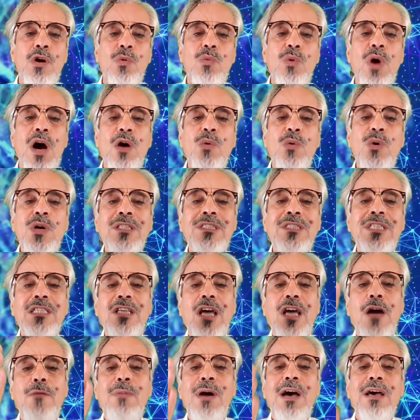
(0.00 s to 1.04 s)
ووحدة
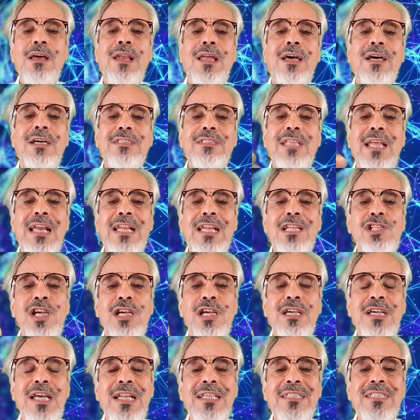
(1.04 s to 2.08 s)
قبائل قطر اللي
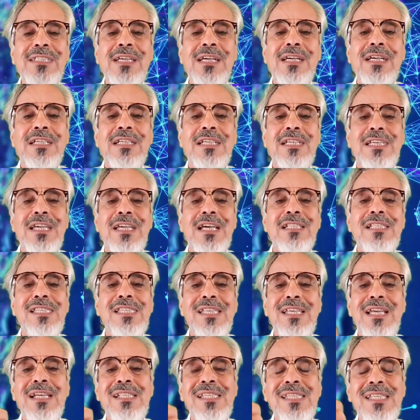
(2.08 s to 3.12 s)
شكلت كيان
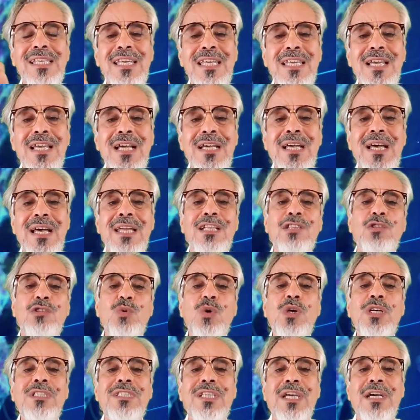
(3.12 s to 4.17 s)
سياسي هي كانت
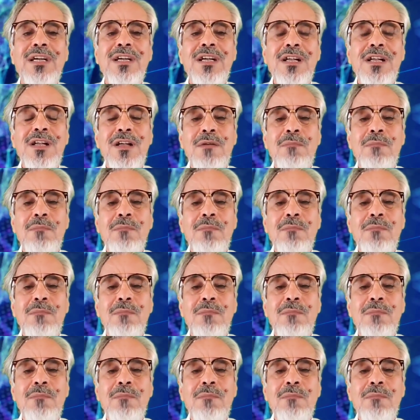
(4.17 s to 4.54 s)
وحدة